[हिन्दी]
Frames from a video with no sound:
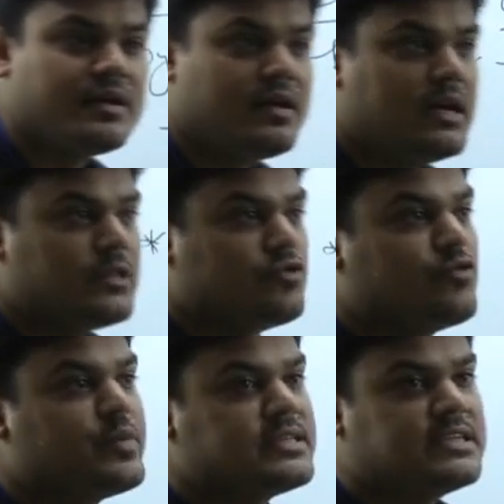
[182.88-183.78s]
में तो
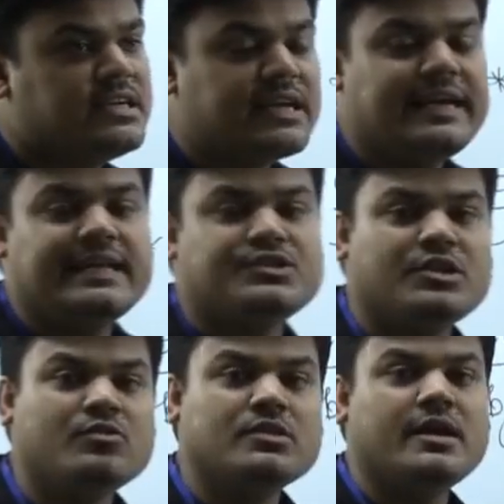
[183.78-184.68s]
जो प्रेसिडेंट का
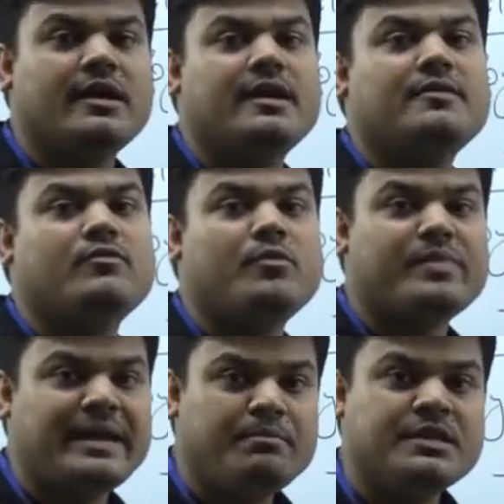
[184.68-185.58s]
इलेक्शन होता है वो
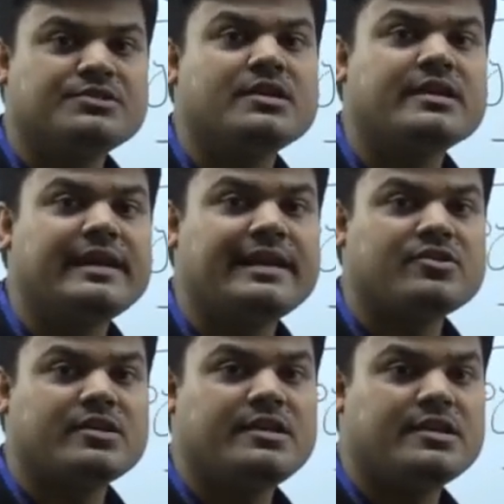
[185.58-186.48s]
प्राइम मिनिस्टर के
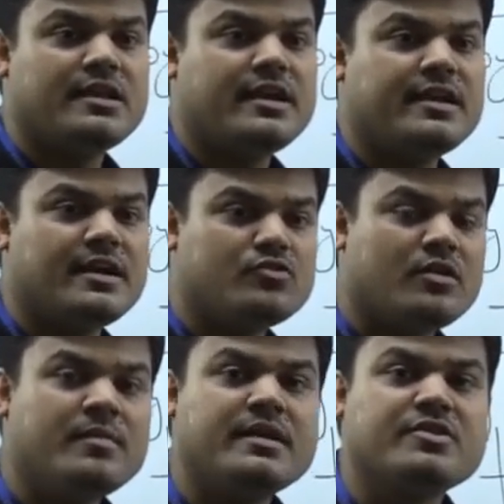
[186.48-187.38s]
इलेक्शन की तरह या जो
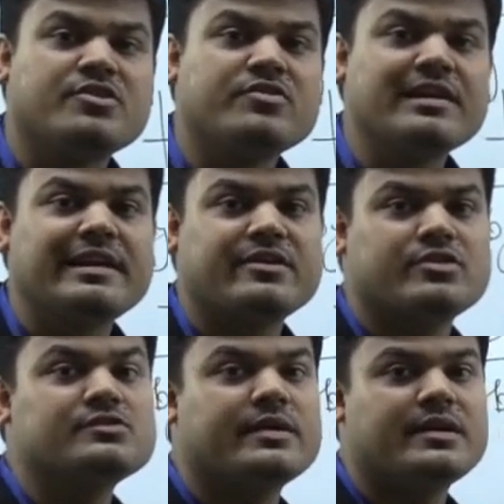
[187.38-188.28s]
हमारे जनरल
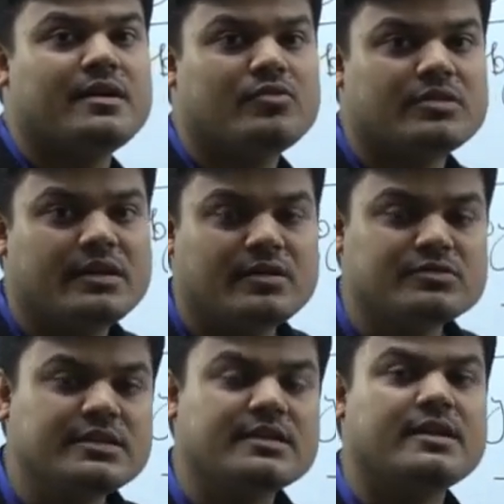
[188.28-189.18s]
इलेक्शंस वगैरह होते हैं
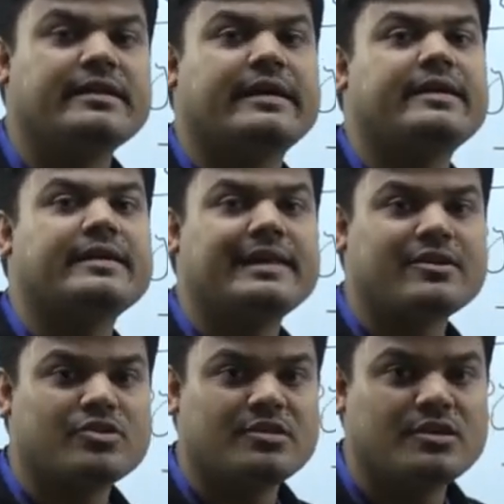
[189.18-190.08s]
उसकी तरह डायरेक्ट
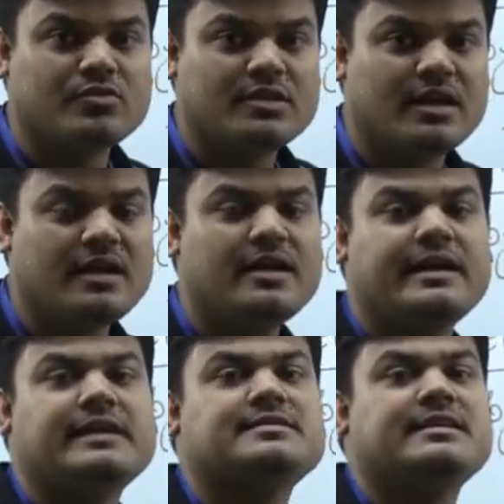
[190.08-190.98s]
इलेक्शन नहीं होता
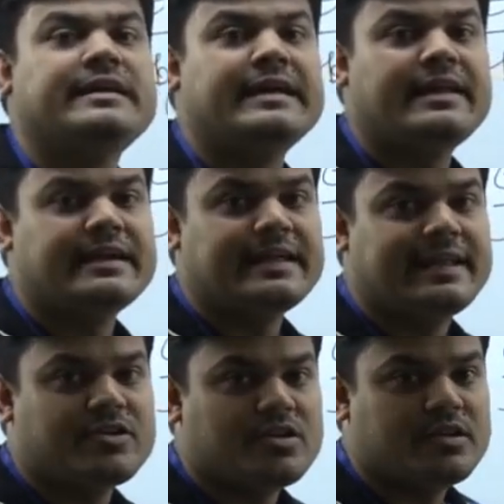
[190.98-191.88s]
इट्स एन इनडायरेक्ट
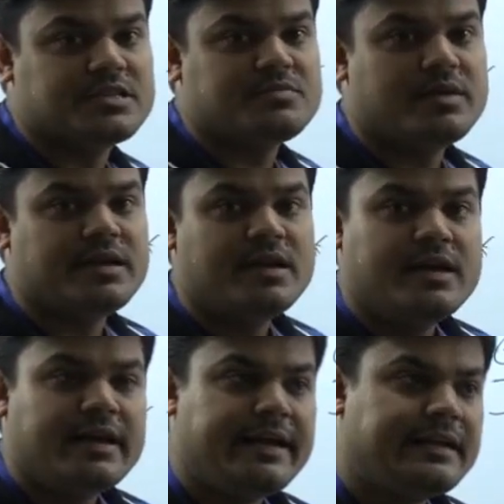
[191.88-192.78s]
इलेक्शन इसमें
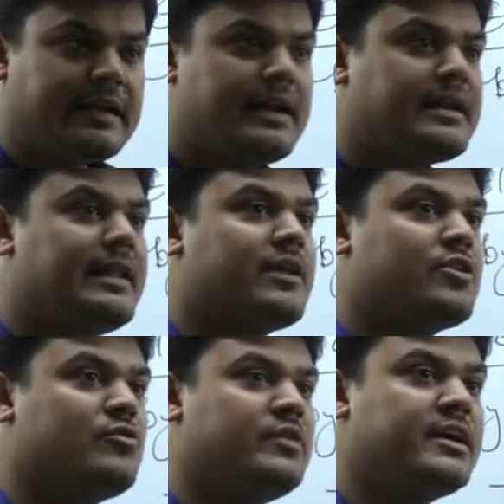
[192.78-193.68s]
इनडायरेक्ट
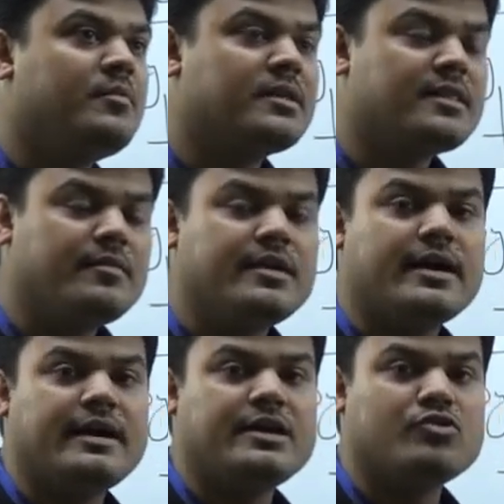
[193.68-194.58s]
इलेक्शन होने का मतलब
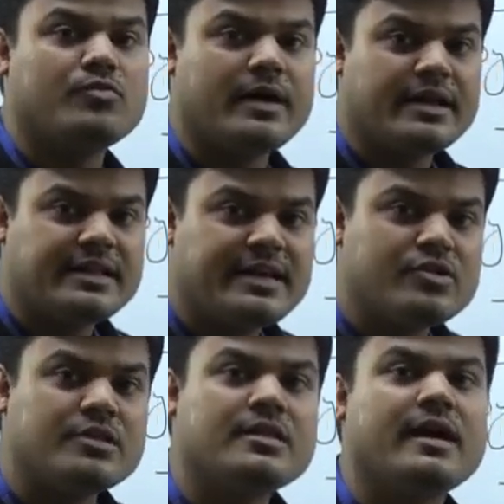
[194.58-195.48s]
यह है कि जो भारत की
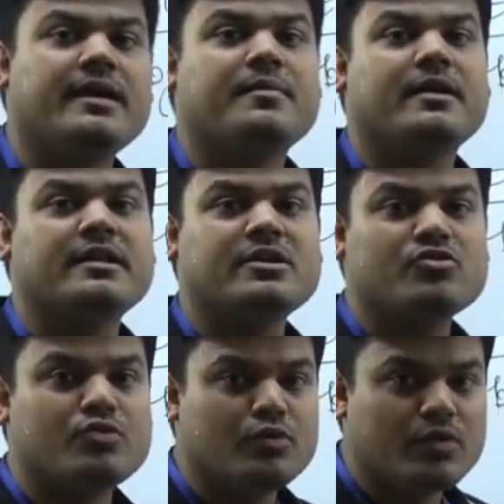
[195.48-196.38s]
जनता है भारत
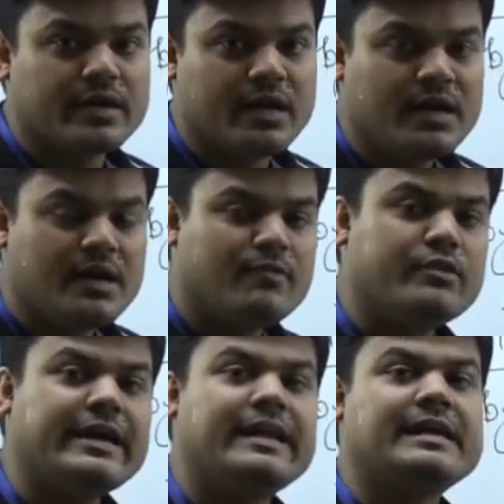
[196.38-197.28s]
के जो लोग हैं
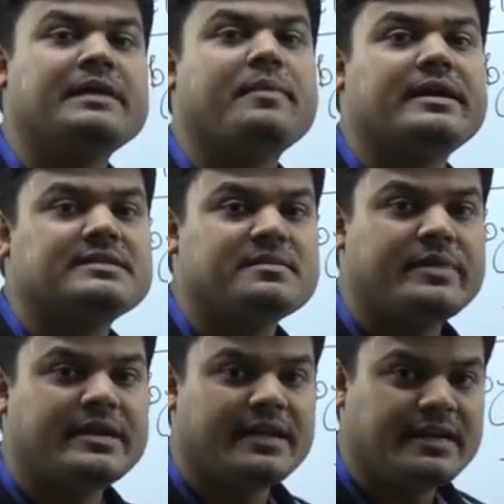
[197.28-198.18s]
वो डायरेक्टली
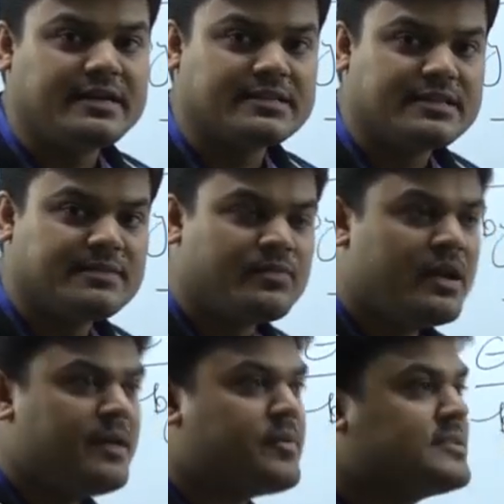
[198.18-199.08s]
पार्टिसिपेट नहीं करते हैं
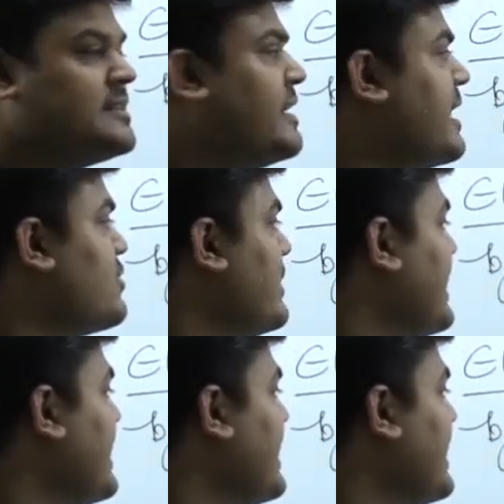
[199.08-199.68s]
प्रेसिडेंट का जो